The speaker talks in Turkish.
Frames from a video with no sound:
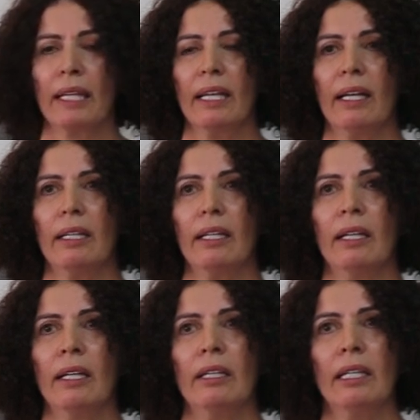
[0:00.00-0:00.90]
Yani
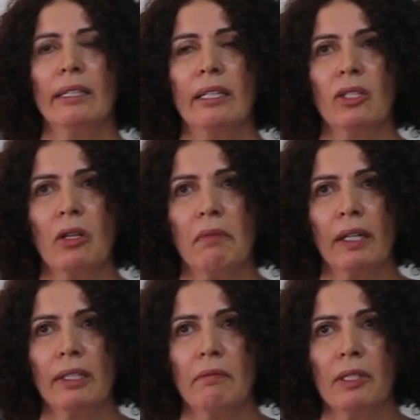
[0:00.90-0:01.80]
İlk derece
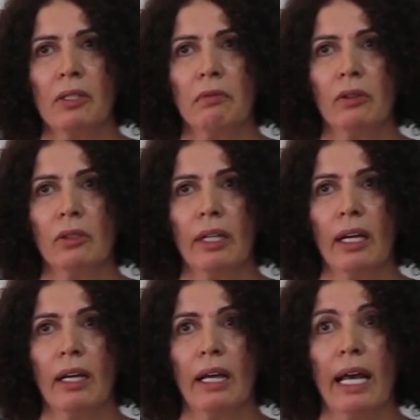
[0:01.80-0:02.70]
mahkemesi
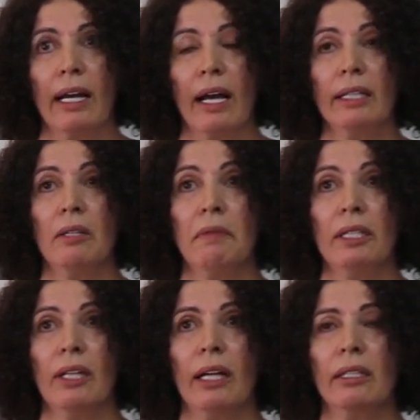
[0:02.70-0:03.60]
burada herhangi
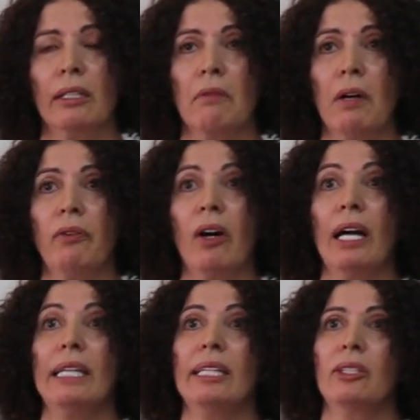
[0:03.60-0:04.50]
bir yargılama
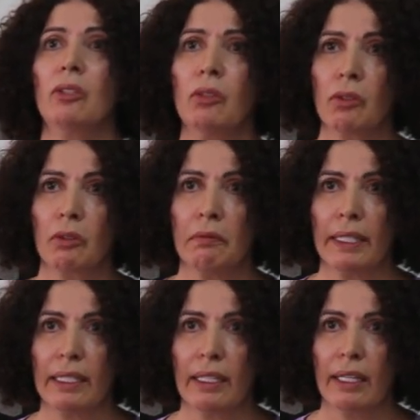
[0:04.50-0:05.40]
faaliyeti
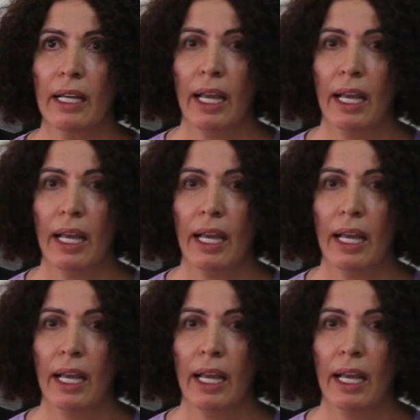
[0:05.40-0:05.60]
yürütmedi.